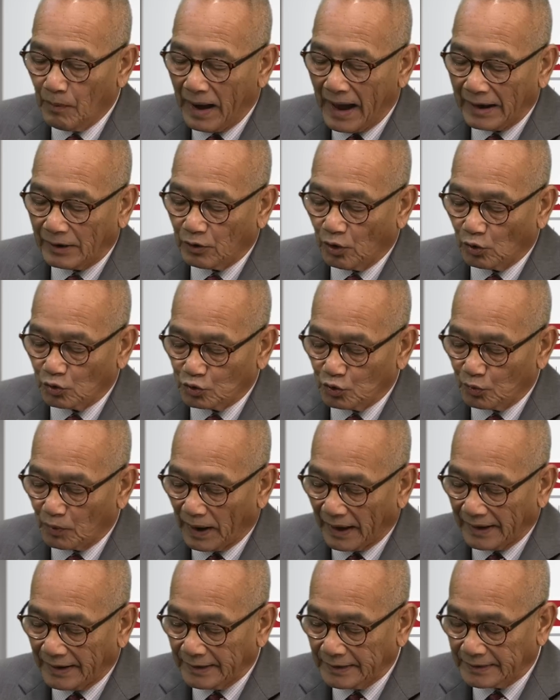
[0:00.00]
mà anh Đô Dũng
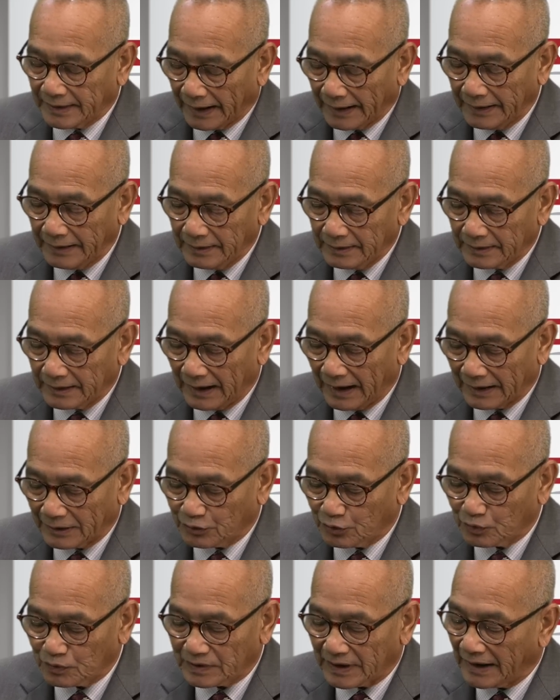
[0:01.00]
để ý thấy thì là
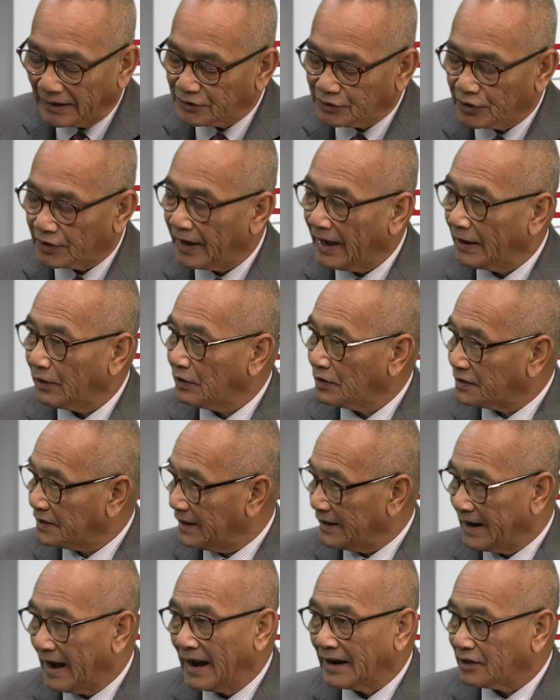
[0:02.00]
chúng cái sự kiện nó
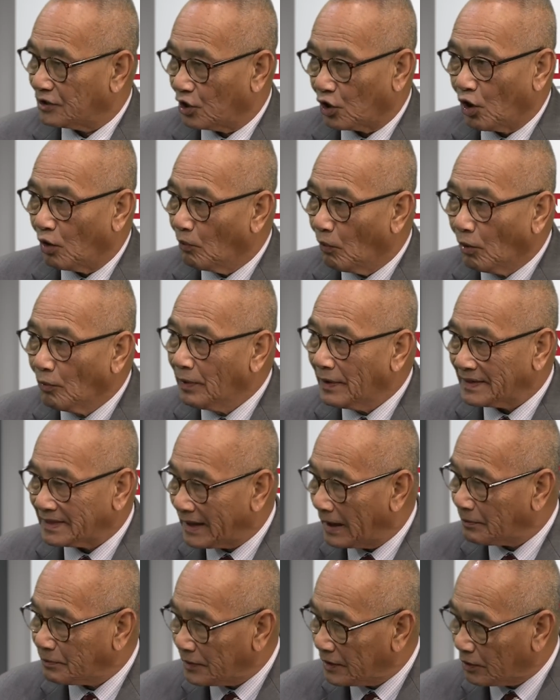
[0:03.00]
xảy ra chỉ có
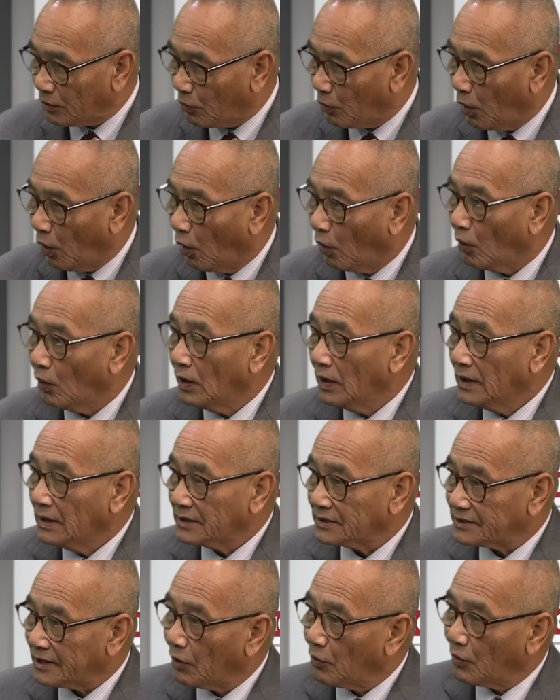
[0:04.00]
48 tiếng đồng hồ à.
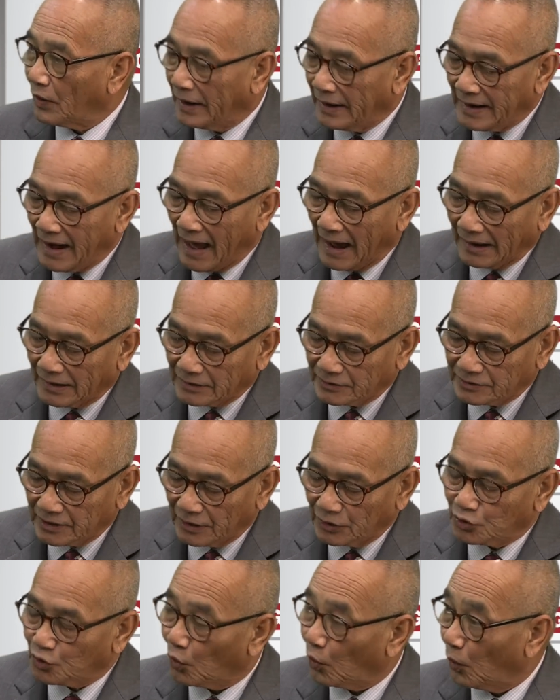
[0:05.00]
sau khi Đảng
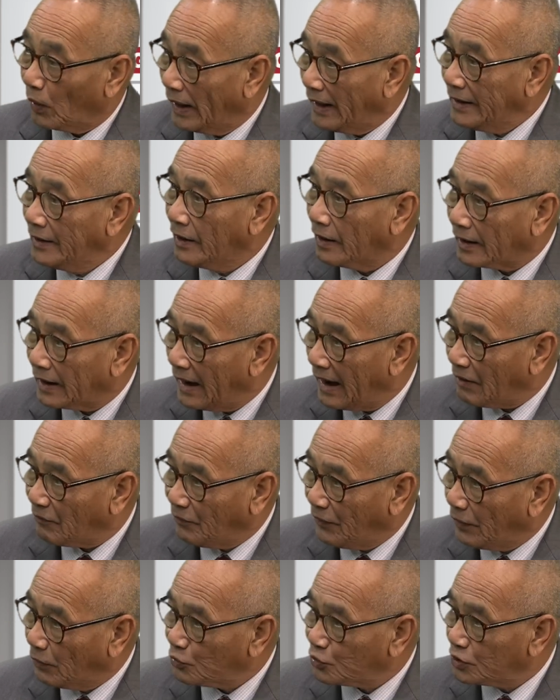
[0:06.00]
Dân Chủ lấy được cái lá
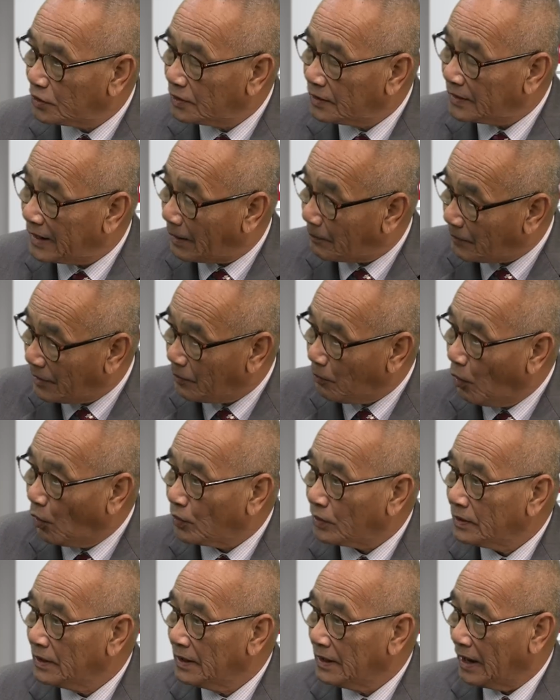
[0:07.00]
phiếu thứ
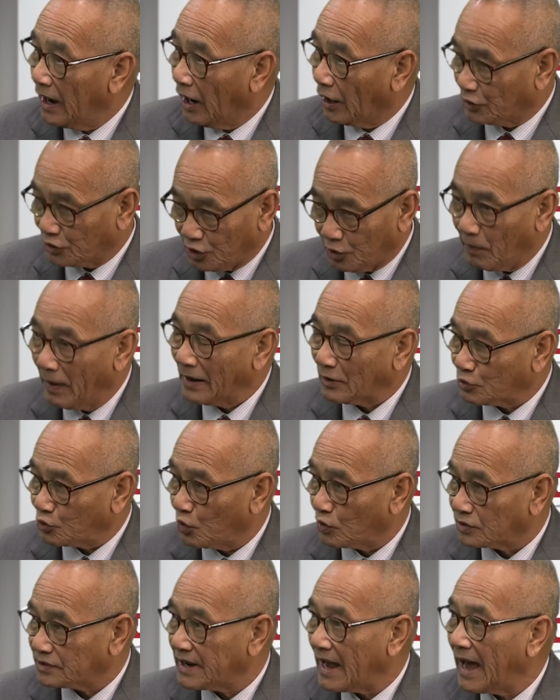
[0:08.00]
51 dạ. ở tiểu bang
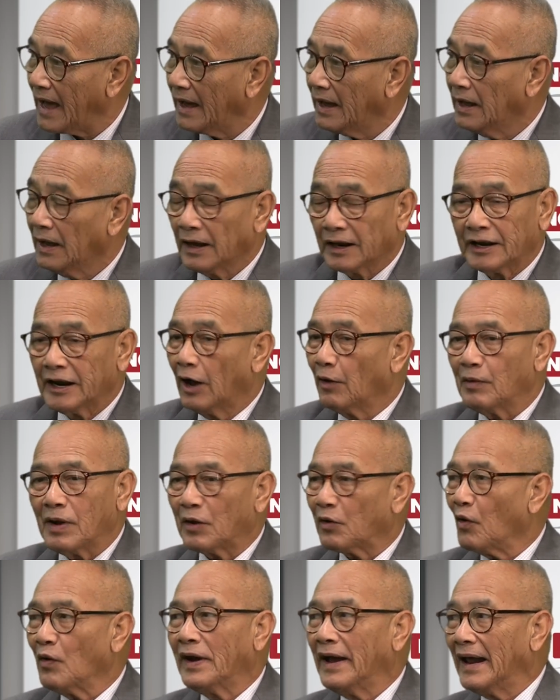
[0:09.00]
Georgia điều
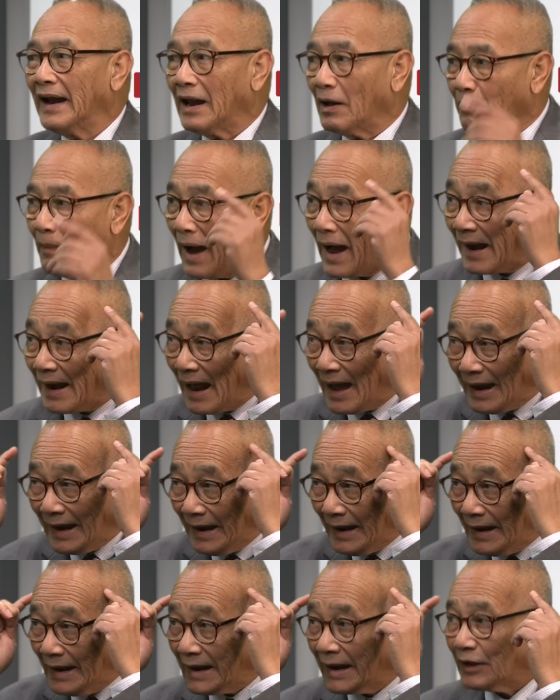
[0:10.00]
này có nghĩa là bà đã
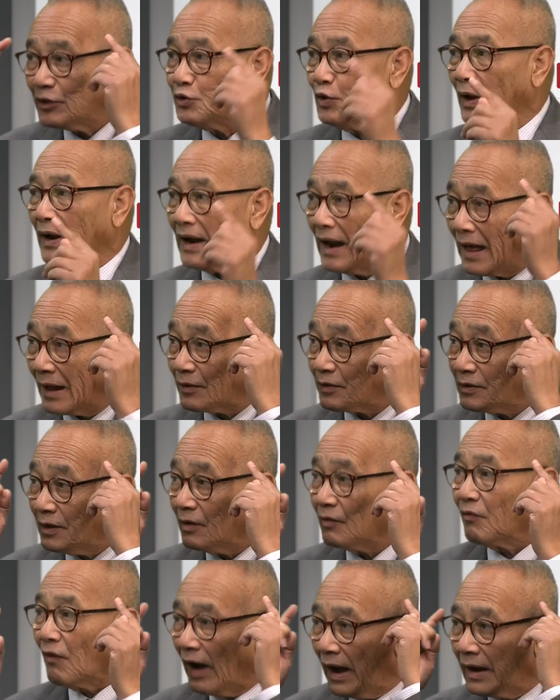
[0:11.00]
nghĩ đến cái chuyện tính là, chuyện này
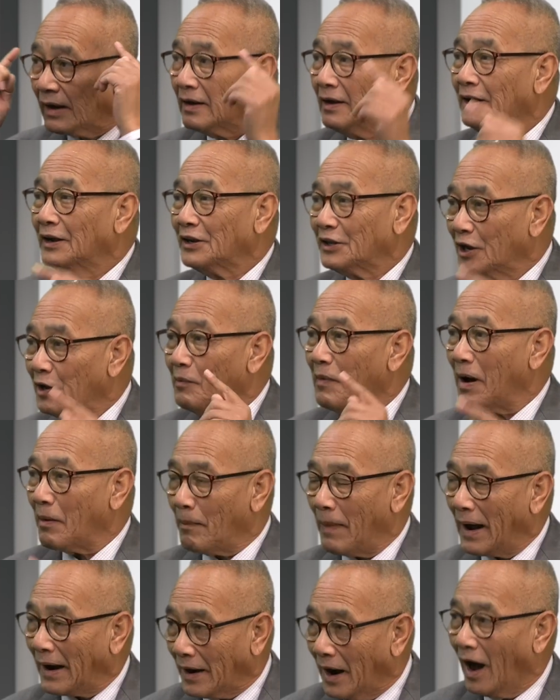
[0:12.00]
rồi vâng nhưng mà
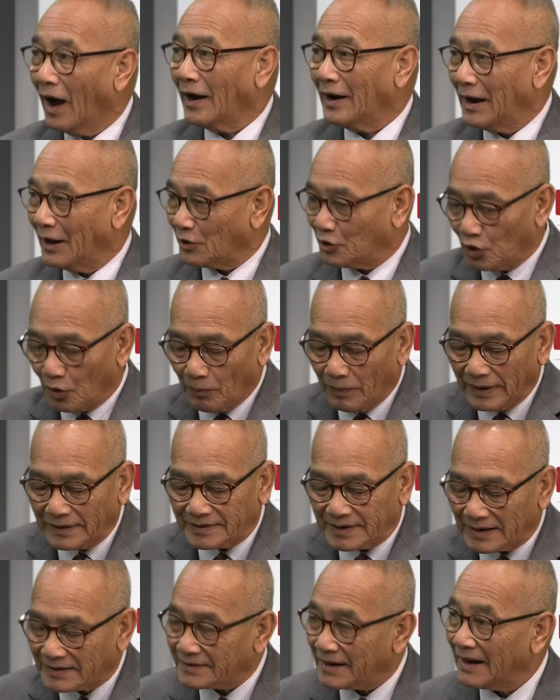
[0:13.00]
bà đợi để cho
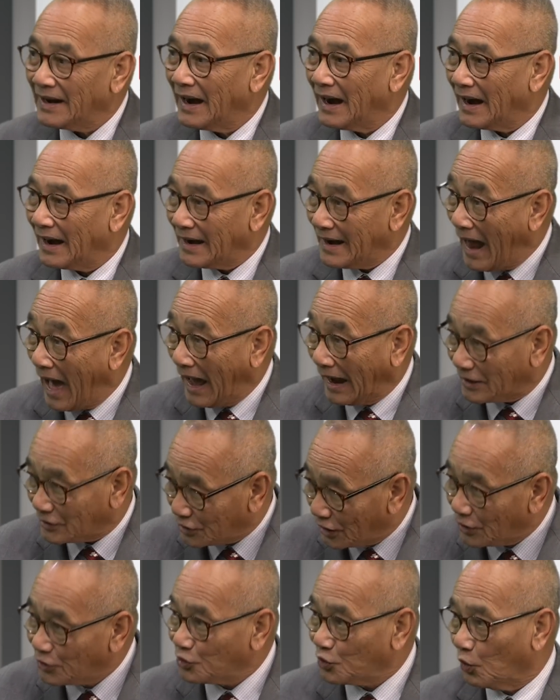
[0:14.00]
biết chắc chắn là à. đảng
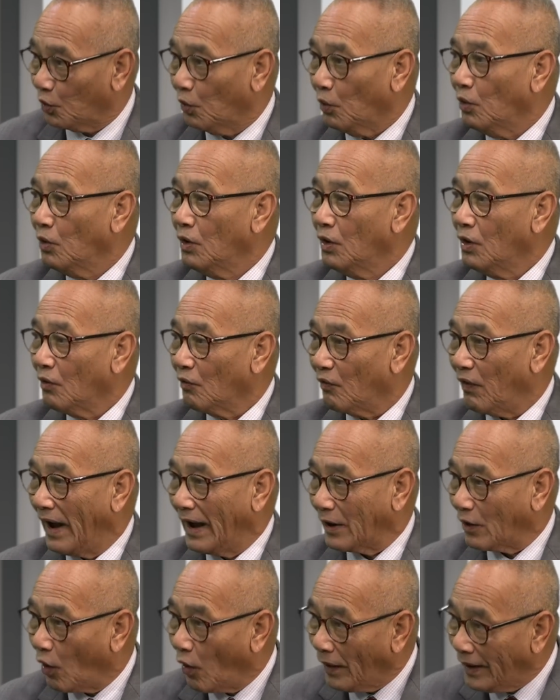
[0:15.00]
dân chủ à.
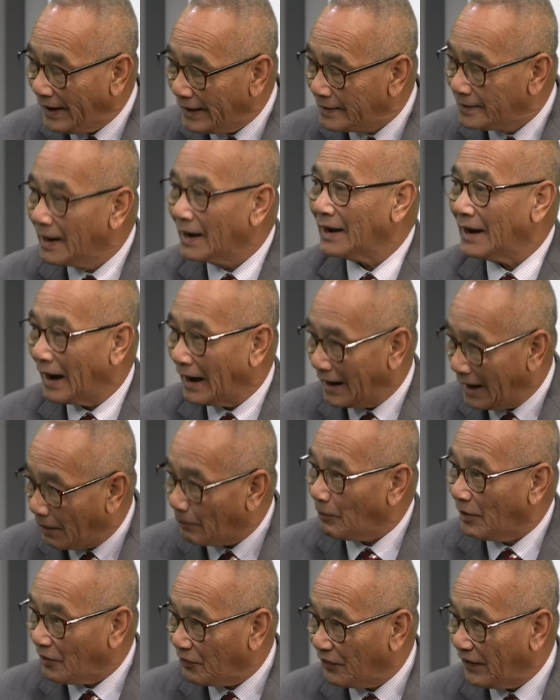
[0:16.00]
phải có ít nhất là
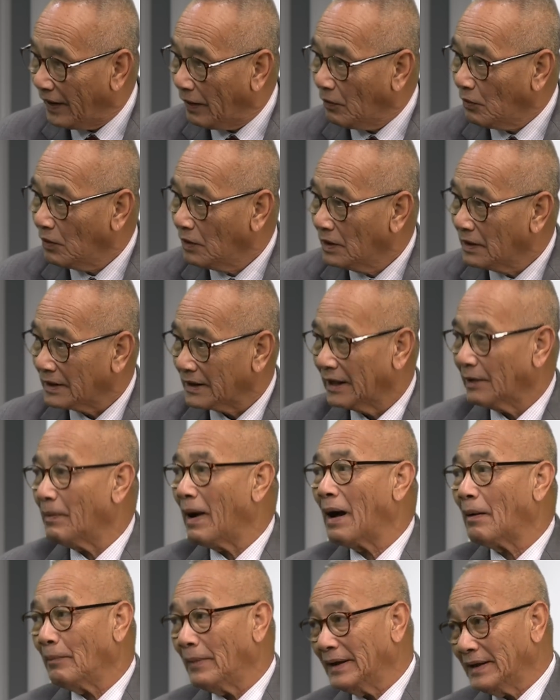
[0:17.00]
50 phiếu à. thì
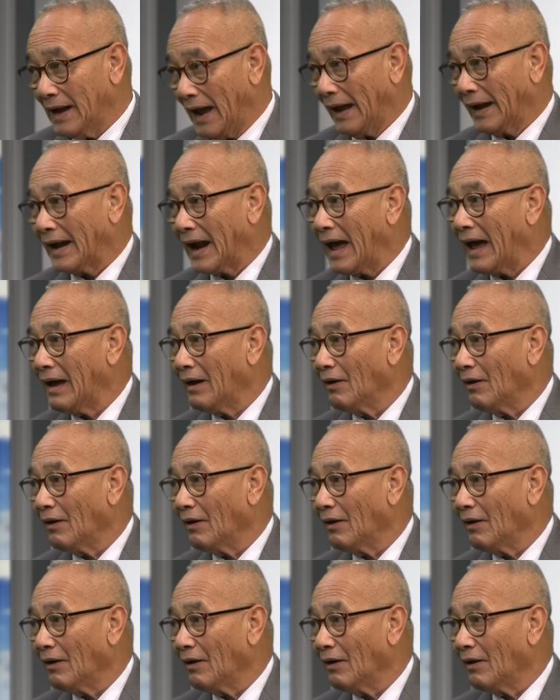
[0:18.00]
bà mới 51 ra.